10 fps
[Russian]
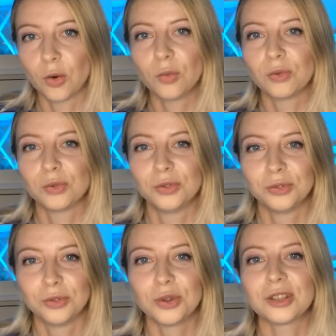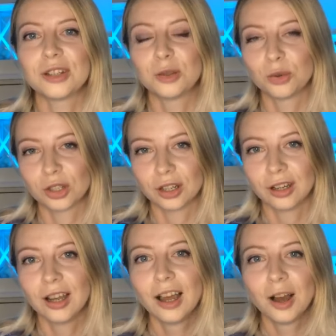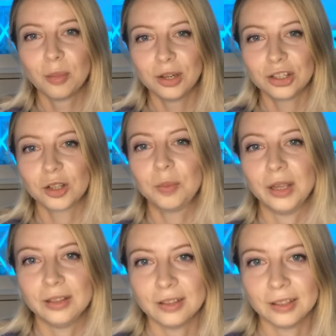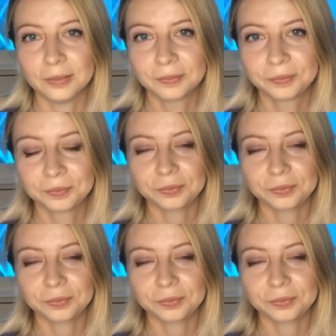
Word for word: таком возрасте, уже ближе к пенсии.